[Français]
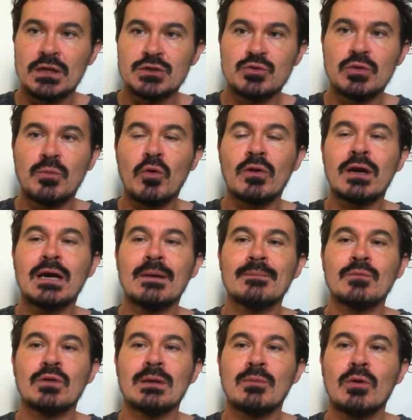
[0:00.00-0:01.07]
Sur les
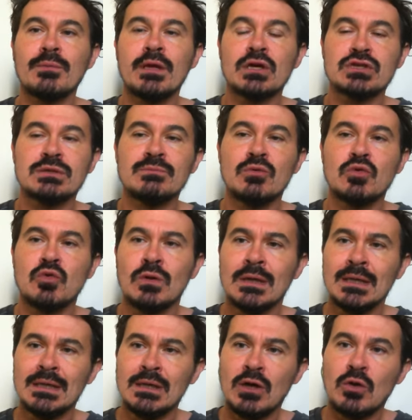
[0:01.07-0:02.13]
programmes, dans la première, j'aime beaucoup
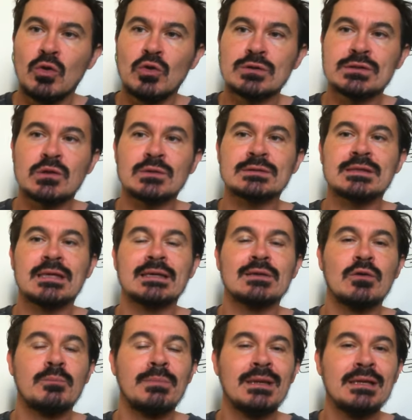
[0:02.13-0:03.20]
le
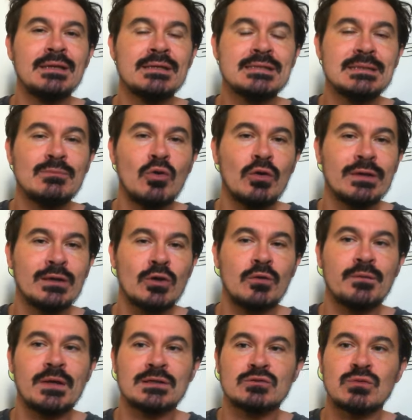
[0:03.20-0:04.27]
105 Bellenissimo qui
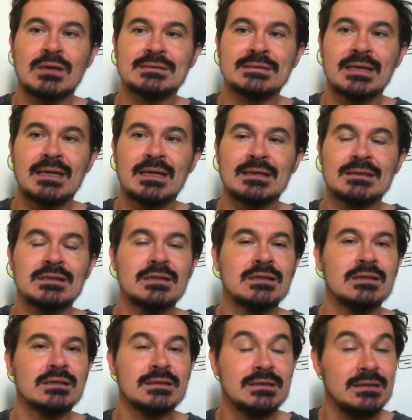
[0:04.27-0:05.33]
revient sous la selle, euh,